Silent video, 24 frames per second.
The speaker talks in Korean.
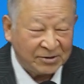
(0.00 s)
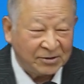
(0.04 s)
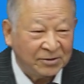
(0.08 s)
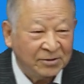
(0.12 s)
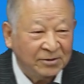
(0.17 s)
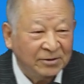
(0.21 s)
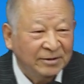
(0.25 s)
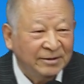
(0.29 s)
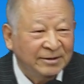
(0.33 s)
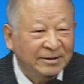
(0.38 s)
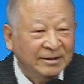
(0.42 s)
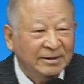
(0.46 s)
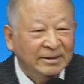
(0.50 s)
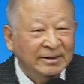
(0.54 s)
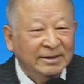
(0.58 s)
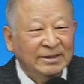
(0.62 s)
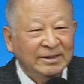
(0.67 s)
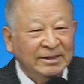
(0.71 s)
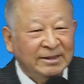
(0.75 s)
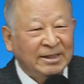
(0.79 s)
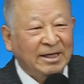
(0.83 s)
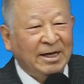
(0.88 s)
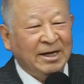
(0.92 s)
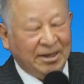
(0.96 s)
줄 음,
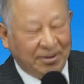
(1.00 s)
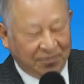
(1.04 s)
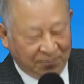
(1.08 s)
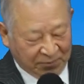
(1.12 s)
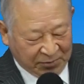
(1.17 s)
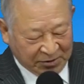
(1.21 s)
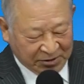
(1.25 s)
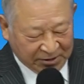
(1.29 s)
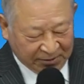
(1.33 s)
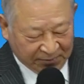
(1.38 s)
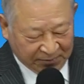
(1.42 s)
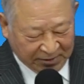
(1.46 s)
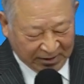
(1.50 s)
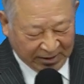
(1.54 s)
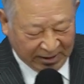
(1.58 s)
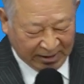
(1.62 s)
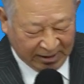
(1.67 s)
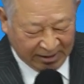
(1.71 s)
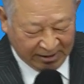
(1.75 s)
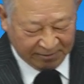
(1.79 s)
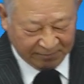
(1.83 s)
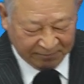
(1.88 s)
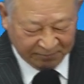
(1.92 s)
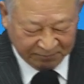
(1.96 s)
자,
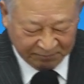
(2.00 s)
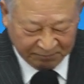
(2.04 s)
믿습니다.